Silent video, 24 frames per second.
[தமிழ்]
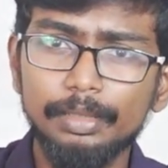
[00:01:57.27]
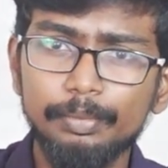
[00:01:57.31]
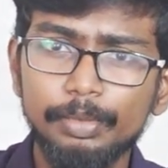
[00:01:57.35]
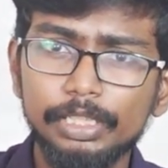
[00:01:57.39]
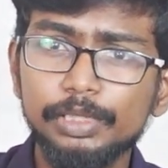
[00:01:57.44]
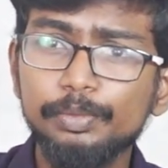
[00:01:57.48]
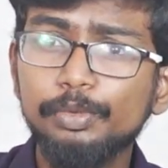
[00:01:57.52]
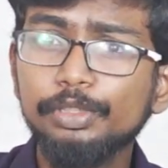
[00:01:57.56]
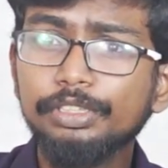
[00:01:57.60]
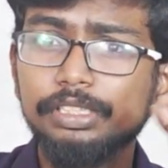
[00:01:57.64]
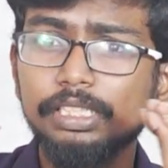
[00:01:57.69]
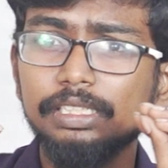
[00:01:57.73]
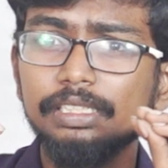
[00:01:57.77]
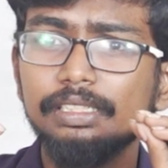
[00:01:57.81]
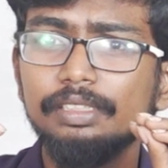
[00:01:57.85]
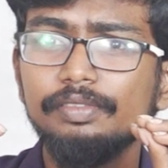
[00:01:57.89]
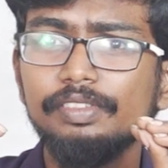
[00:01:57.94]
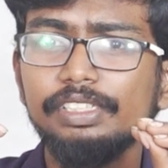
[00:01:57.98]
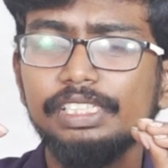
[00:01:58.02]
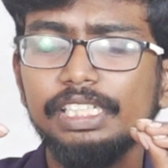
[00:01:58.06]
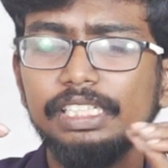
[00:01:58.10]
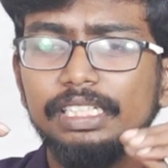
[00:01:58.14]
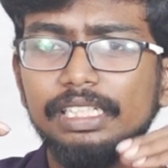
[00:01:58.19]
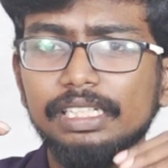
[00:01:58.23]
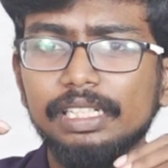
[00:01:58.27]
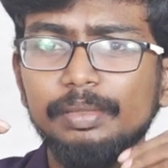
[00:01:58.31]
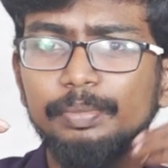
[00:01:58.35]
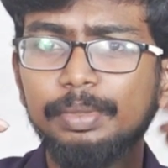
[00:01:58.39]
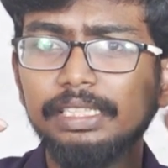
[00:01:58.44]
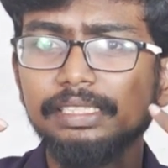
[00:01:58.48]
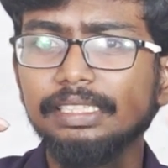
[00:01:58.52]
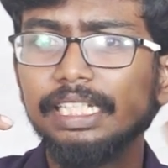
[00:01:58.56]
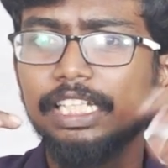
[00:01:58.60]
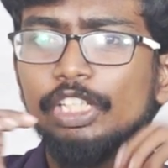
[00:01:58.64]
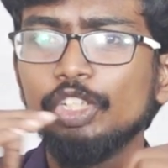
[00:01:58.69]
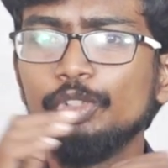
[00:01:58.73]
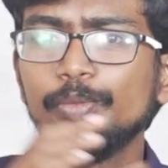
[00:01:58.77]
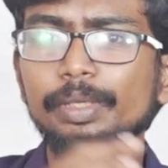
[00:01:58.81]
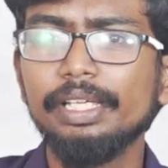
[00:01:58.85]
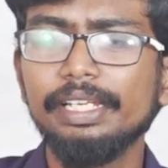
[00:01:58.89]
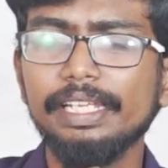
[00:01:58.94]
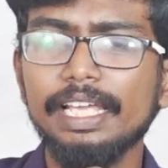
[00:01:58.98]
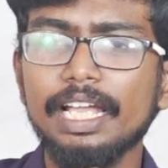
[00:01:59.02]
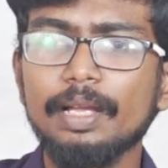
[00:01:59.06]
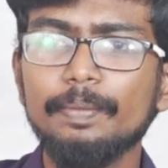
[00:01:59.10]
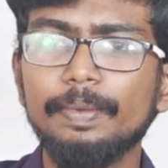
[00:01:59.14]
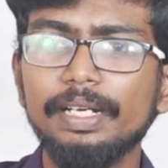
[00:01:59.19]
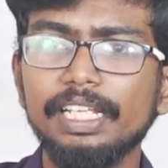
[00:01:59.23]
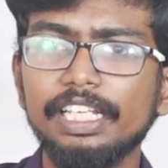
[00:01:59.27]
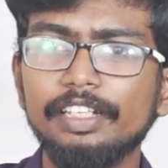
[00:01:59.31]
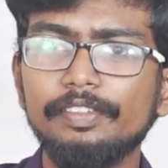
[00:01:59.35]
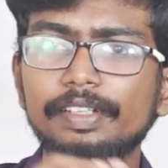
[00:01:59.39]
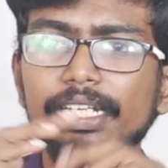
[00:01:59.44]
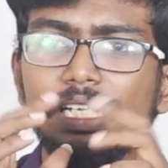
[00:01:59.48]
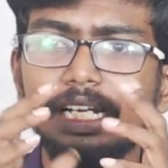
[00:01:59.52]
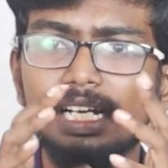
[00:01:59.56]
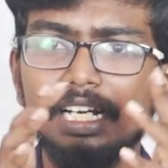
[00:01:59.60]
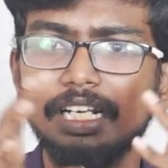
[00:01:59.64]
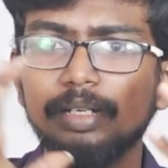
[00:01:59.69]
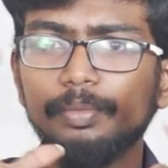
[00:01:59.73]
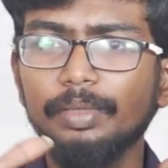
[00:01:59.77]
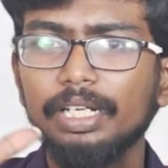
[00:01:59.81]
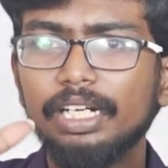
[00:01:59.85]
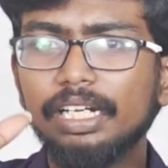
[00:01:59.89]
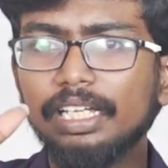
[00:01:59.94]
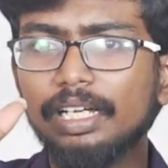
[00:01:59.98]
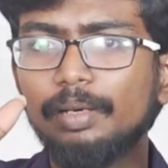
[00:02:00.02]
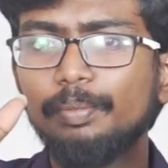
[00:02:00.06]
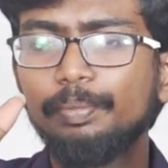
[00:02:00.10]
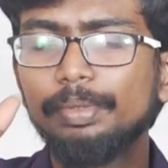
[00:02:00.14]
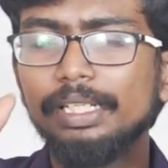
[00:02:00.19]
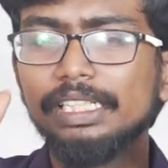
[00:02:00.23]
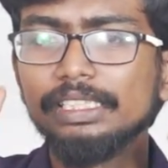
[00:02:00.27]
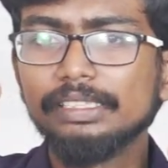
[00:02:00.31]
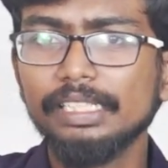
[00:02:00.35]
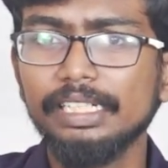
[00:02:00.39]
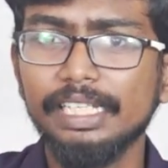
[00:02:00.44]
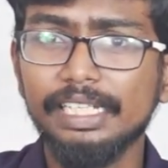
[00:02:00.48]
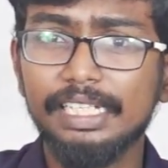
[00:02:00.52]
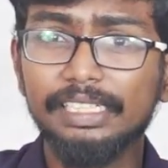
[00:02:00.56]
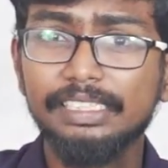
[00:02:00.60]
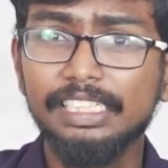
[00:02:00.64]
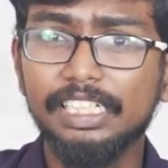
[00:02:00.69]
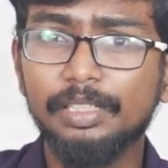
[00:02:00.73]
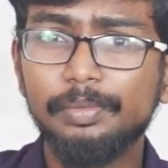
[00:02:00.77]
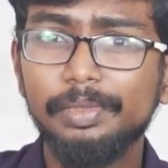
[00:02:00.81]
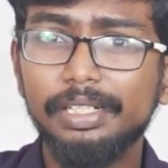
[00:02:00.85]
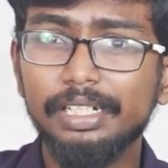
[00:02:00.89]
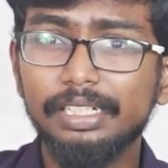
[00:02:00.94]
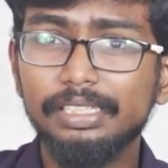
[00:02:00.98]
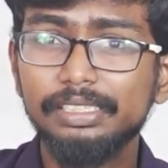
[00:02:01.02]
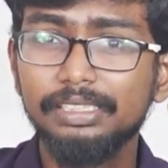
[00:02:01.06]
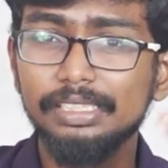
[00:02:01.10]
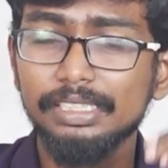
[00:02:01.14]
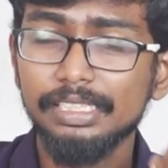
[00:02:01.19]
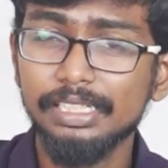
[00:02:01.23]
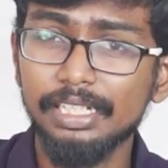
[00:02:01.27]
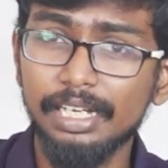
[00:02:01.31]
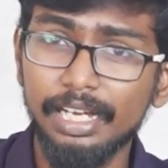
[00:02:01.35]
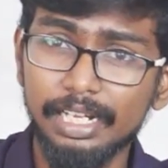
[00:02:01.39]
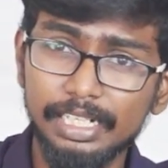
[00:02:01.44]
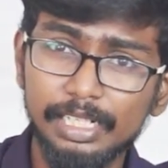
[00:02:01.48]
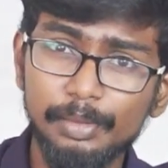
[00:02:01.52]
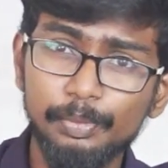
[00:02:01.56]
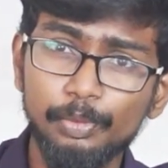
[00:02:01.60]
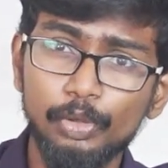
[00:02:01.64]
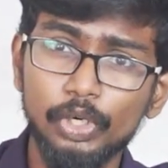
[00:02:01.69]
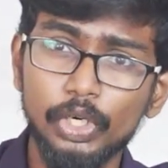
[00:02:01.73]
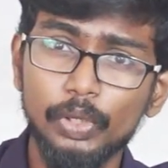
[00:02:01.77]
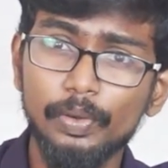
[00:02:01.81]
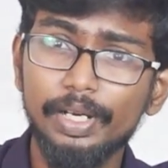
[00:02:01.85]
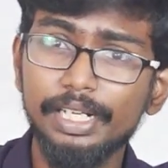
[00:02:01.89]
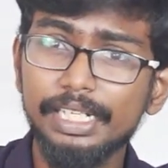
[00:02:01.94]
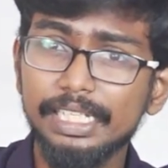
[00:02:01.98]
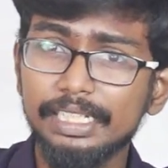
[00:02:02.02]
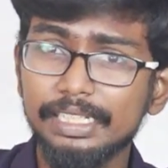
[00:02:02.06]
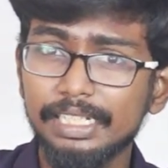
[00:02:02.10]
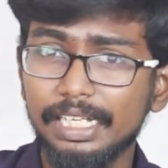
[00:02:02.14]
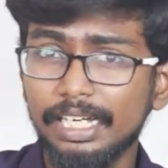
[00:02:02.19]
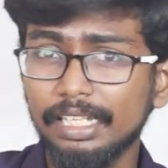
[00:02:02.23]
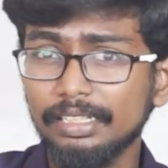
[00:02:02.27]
பிரிஜ்பூஷன் விஷயத்துக்கு பெருசாக எதுவுமே ரியாக்ட் பண்ணிக்கவே இல்லைன்ற மாதிரியான கம்ப்ளைண்ட்ஸ்லாம் எக்கச்சக்கமாக இருந்துச்சு ஆல்ரெடி போன வாட்டி அந்த